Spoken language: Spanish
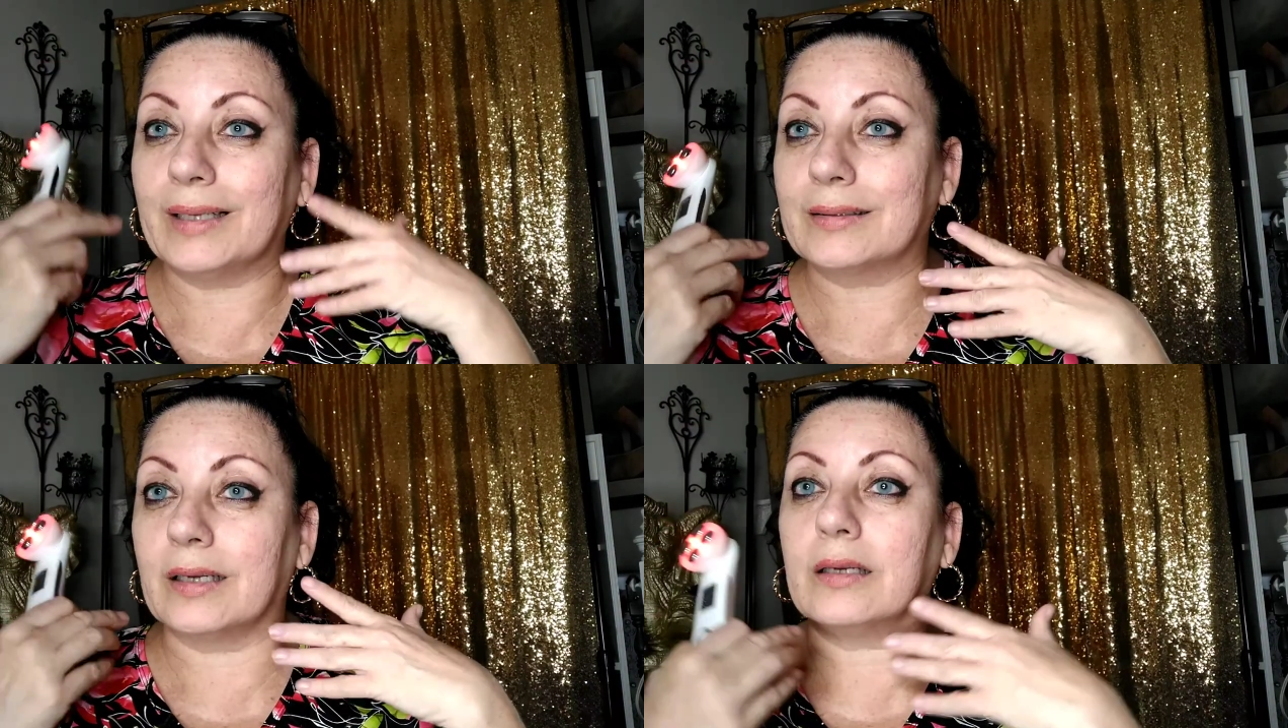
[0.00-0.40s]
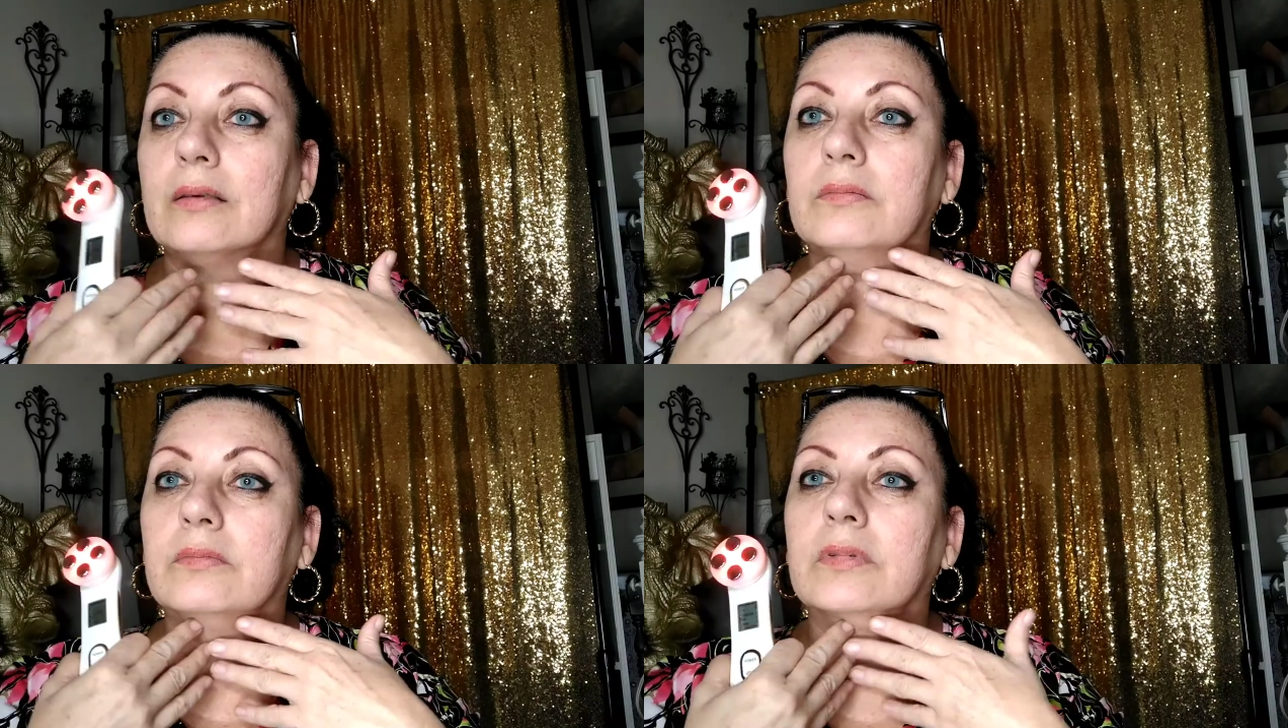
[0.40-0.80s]

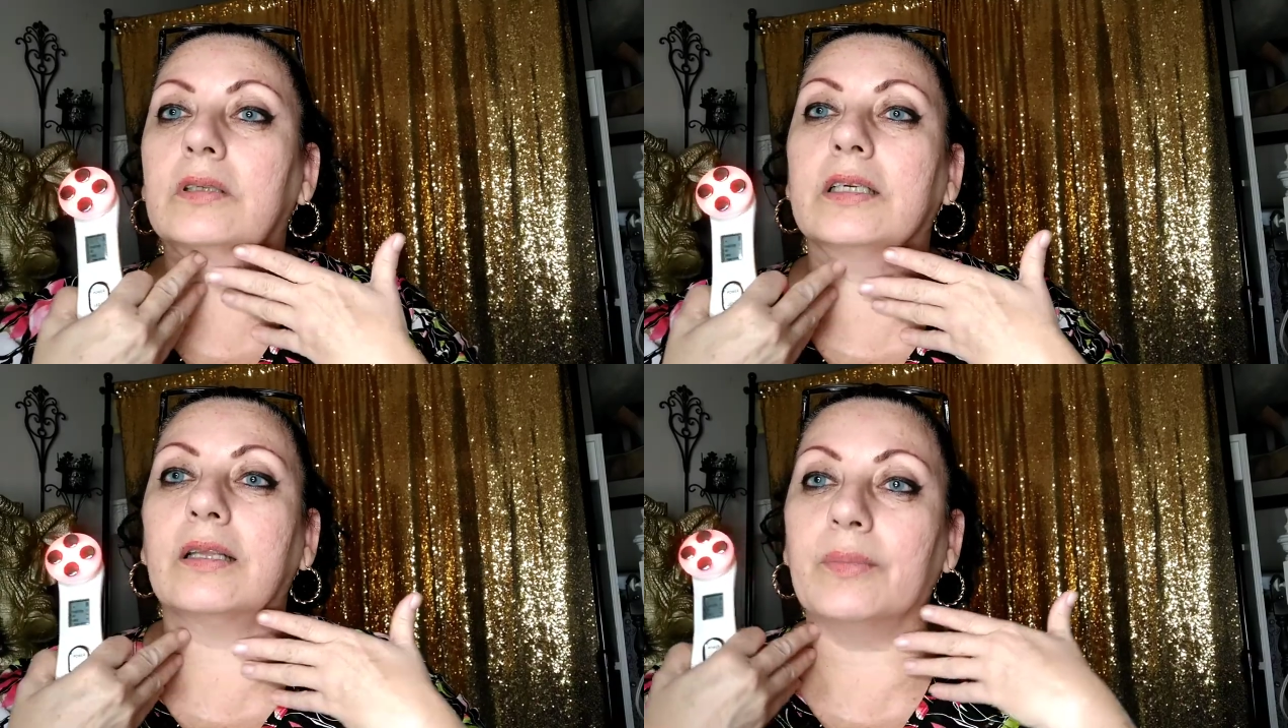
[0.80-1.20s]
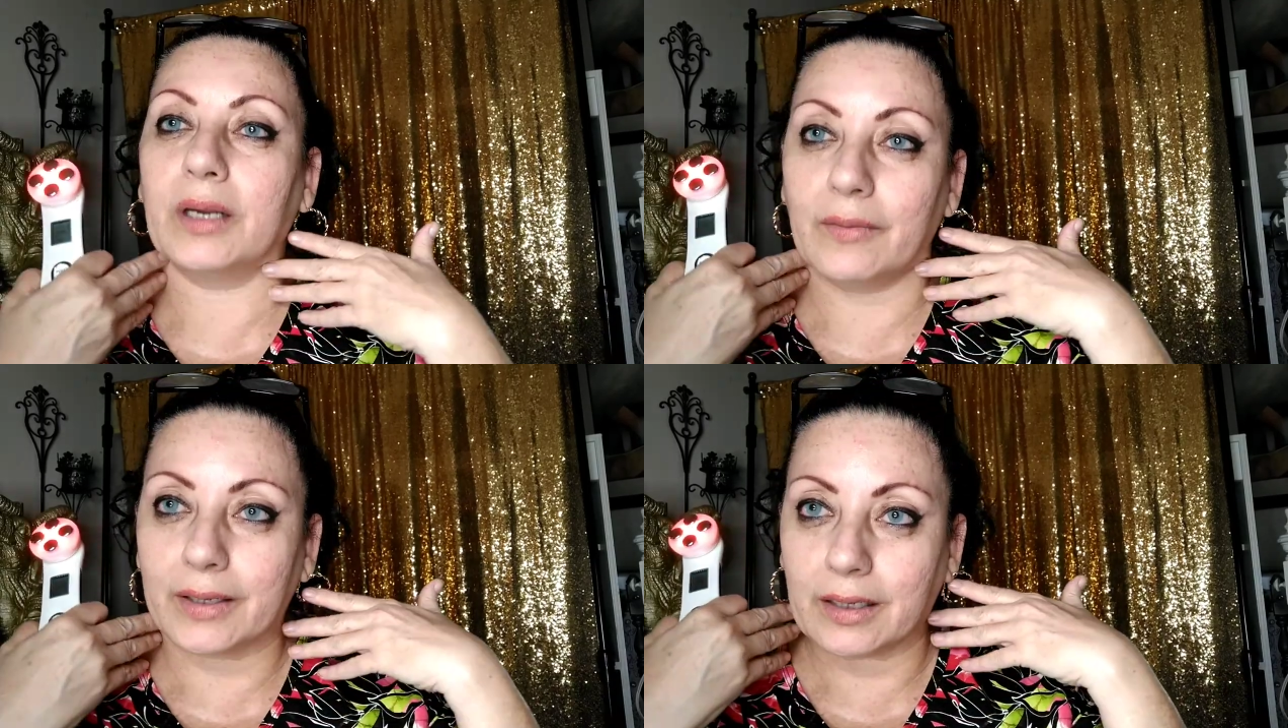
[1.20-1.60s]
máscara, que
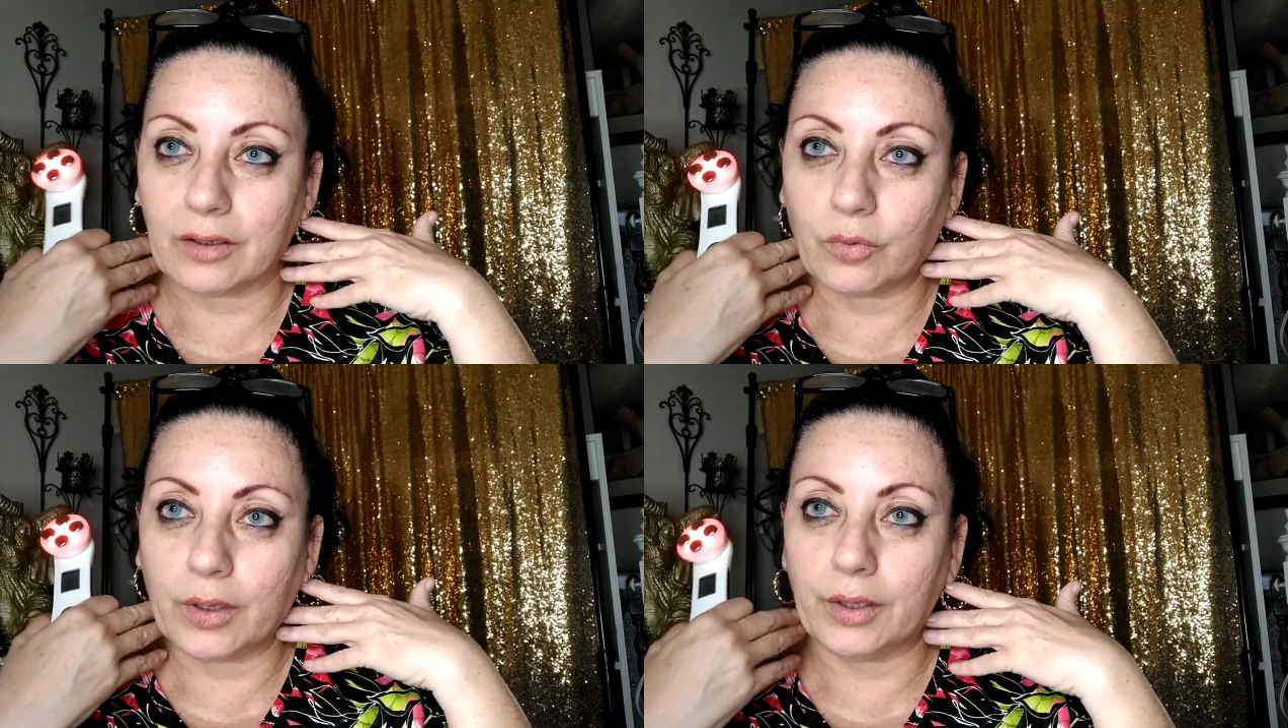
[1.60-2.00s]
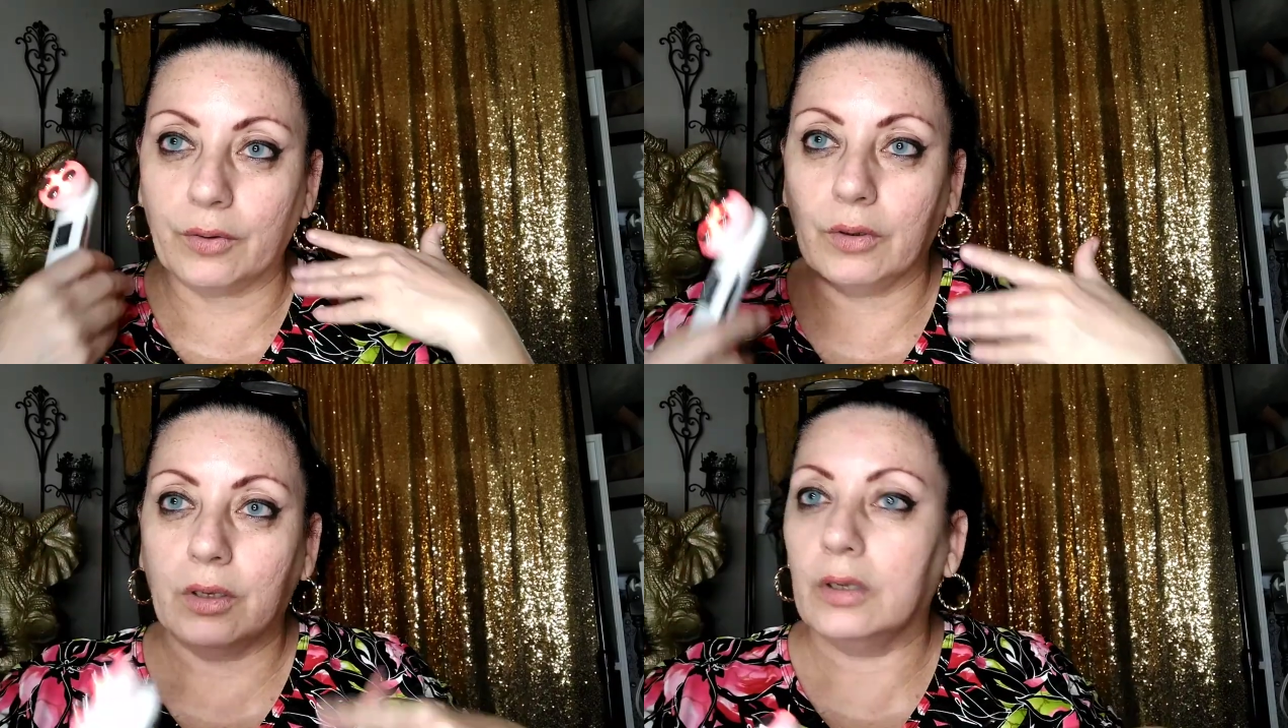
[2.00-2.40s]
también abarca el cuello.